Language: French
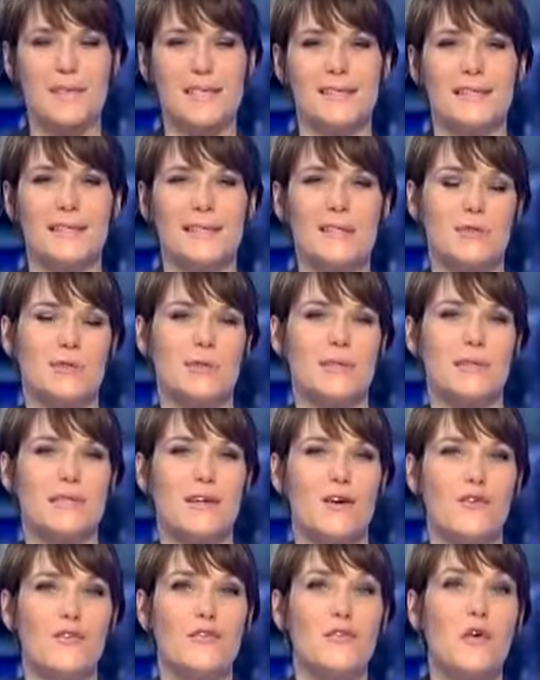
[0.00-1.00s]
aux États-Unis
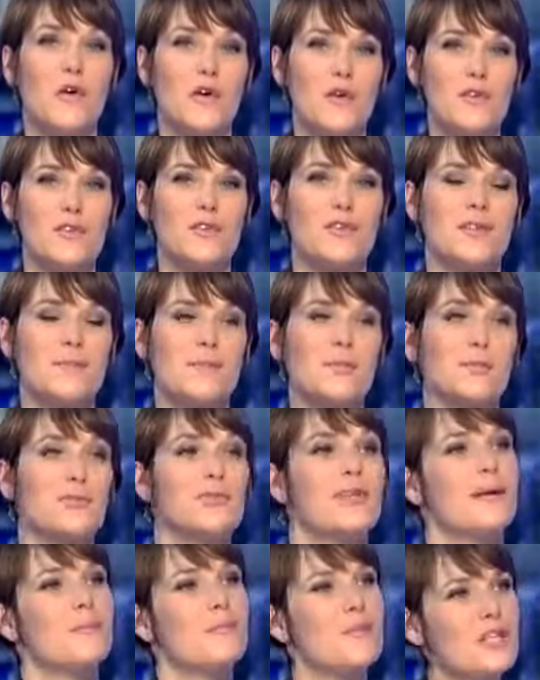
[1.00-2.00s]
et en France, c'est
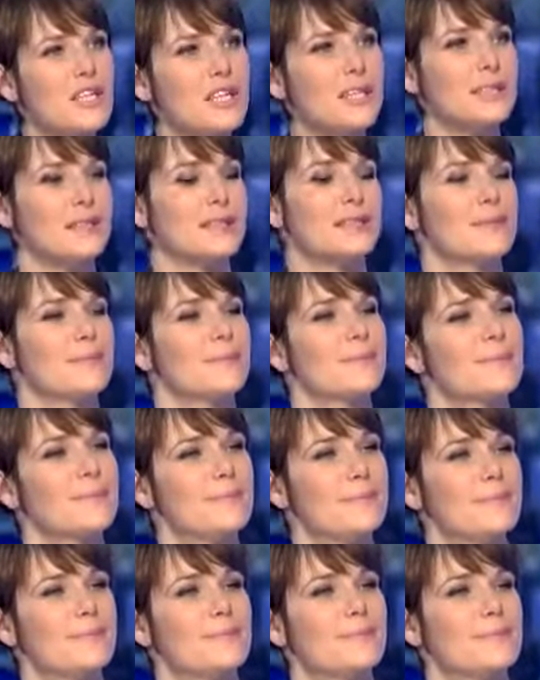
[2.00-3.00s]
plutôt de la moquerie.
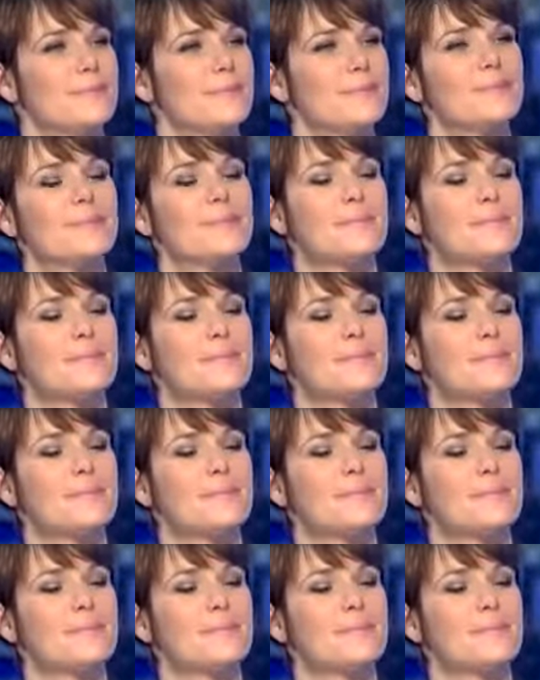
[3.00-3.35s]
Alors oui, euh,